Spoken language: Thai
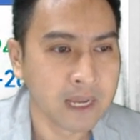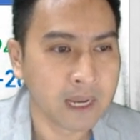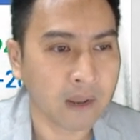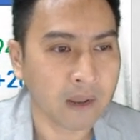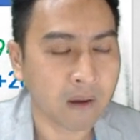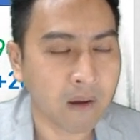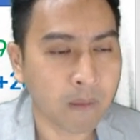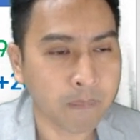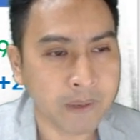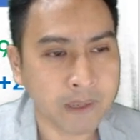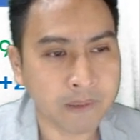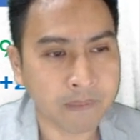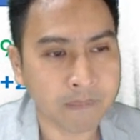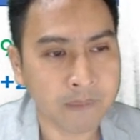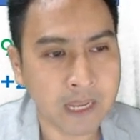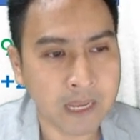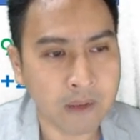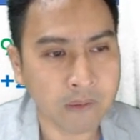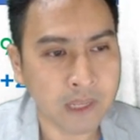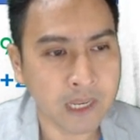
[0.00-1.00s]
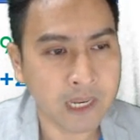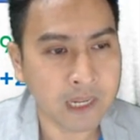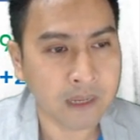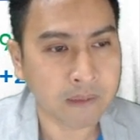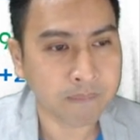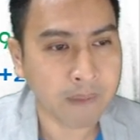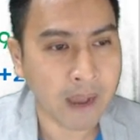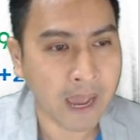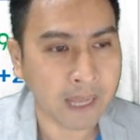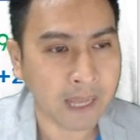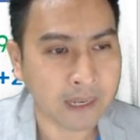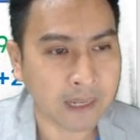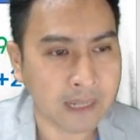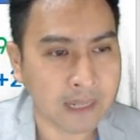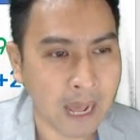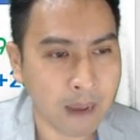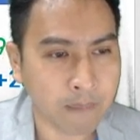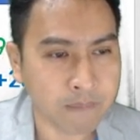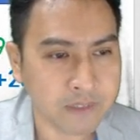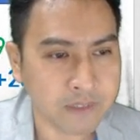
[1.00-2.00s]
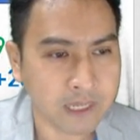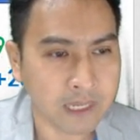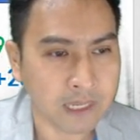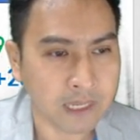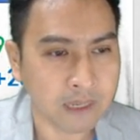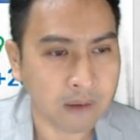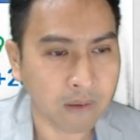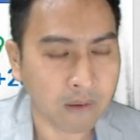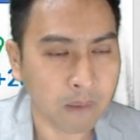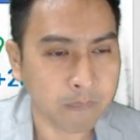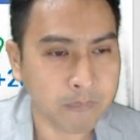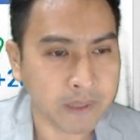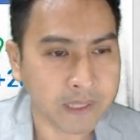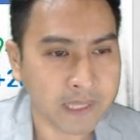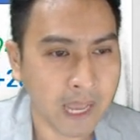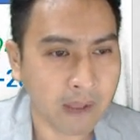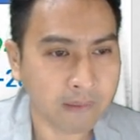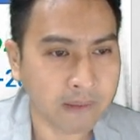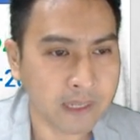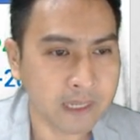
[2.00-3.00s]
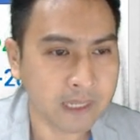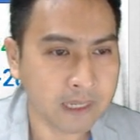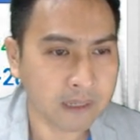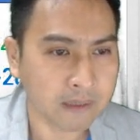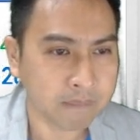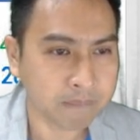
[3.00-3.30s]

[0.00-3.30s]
แล้วก็ปิดดีอยู่ที่1834แล้วก็ปิดแย่ที่